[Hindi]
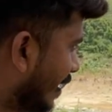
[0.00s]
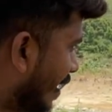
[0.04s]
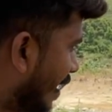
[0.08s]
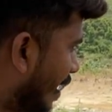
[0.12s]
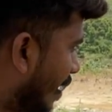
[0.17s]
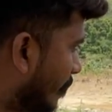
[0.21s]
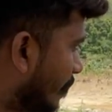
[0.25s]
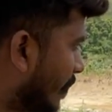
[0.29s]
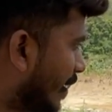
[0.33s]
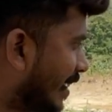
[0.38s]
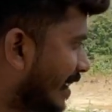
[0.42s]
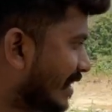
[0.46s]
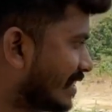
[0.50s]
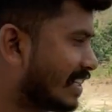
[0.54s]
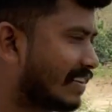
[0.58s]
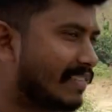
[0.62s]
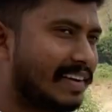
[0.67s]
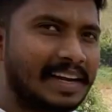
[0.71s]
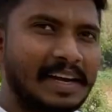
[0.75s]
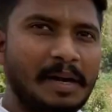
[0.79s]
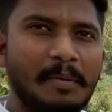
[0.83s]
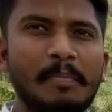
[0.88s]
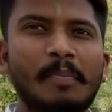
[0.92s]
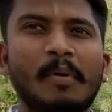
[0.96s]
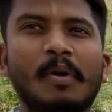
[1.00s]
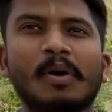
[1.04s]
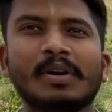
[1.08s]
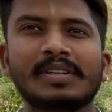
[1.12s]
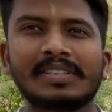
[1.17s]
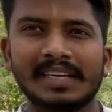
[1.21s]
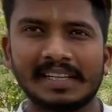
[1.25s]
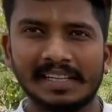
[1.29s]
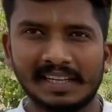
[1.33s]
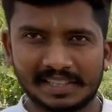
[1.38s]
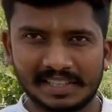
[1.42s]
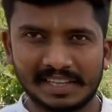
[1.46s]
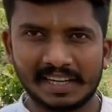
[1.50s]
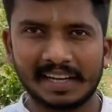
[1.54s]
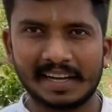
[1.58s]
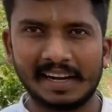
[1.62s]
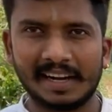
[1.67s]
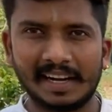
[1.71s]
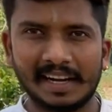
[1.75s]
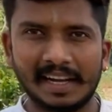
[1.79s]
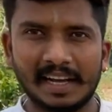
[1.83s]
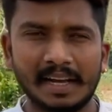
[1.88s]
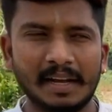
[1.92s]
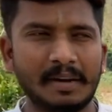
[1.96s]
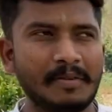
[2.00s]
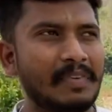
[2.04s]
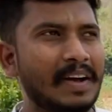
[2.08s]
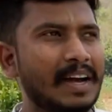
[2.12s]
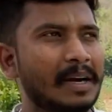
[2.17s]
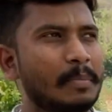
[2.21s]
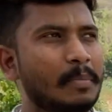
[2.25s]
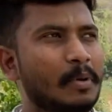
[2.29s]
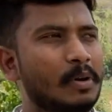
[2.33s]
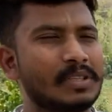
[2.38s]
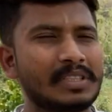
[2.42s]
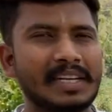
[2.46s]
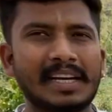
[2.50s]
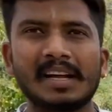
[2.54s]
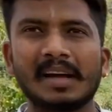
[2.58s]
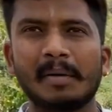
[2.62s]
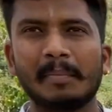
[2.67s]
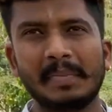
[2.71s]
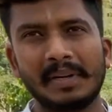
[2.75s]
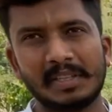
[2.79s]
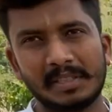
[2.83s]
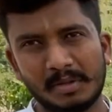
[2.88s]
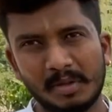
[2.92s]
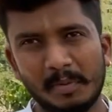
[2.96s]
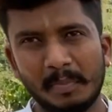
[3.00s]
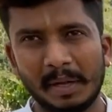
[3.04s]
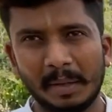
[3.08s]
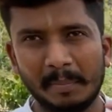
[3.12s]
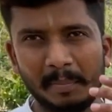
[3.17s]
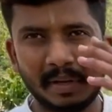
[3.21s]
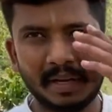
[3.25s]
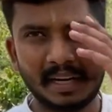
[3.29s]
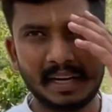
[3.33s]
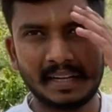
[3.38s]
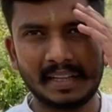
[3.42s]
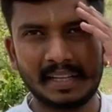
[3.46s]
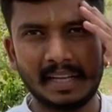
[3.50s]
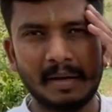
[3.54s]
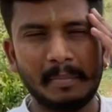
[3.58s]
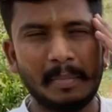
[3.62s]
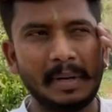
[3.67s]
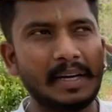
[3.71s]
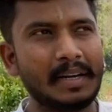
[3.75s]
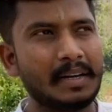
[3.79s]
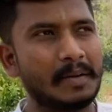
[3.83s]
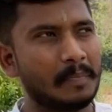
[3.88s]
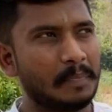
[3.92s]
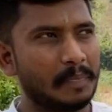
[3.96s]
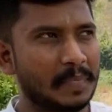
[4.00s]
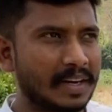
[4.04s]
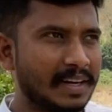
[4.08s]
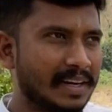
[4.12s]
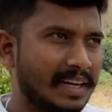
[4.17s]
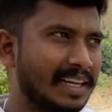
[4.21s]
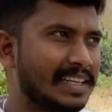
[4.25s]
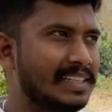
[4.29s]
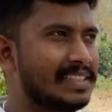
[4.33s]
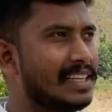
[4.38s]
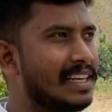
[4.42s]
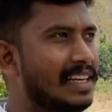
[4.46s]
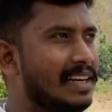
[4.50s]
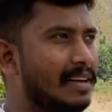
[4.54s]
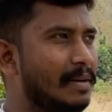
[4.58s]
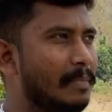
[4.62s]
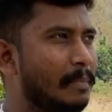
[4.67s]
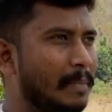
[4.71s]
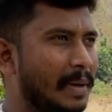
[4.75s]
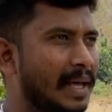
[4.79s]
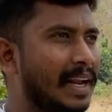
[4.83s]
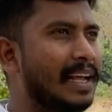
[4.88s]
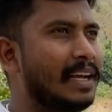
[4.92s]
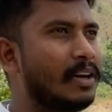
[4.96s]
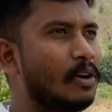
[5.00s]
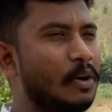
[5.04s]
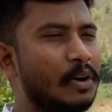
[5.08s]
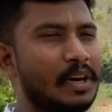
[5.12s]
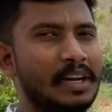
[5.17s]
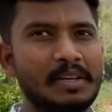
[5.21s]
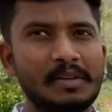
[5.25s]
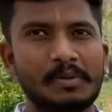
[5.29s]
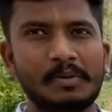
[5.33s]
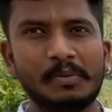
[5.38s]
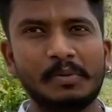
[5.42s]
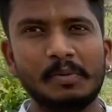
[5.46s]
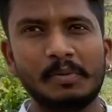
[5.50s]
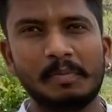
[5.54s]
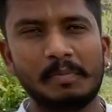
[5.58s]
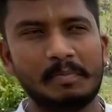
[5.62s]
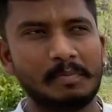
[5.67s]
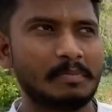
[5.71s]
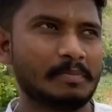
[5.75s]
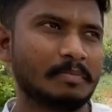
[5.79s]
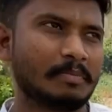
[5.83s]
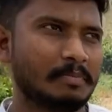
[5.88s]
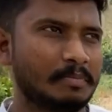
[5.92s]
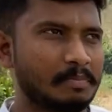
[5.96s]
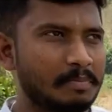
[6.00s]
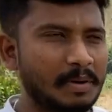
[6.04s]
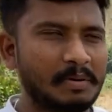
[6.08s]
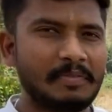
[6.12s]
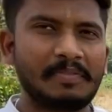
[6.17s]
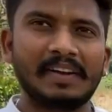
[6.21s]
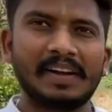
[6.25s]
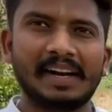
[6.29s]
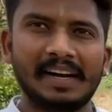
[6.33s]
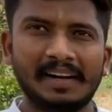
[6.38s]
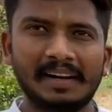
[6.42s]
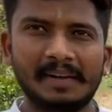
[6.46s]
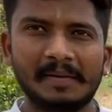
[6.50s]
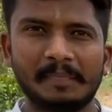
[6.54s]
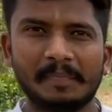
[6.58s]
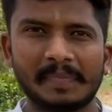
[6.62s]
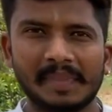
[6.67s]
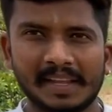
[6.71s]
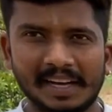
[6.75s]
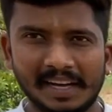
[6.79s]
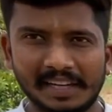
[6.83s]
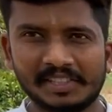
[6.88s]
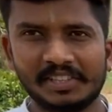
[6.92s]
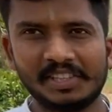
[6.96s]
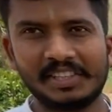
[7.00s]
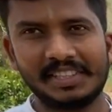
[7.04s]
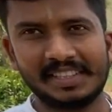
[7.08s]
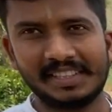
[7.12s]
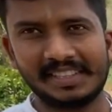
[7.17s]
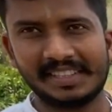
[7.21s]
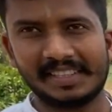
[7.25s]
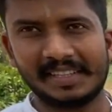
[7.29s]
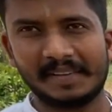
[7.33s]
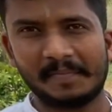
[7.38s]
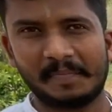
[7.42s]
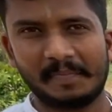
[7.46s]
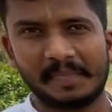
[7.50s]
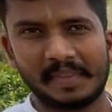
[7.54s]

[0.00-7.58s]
अपना डीजल वेरिएंट बहुत ज़्यादा अच्छा कर लिया इनफैक्ट हम्म। बहुत सारी कंपनीज ने बंद भी कर दिया बट बंद डीजल मेरे अकॉर्डिंग टू प्रेफर है अच्छी चीज़ है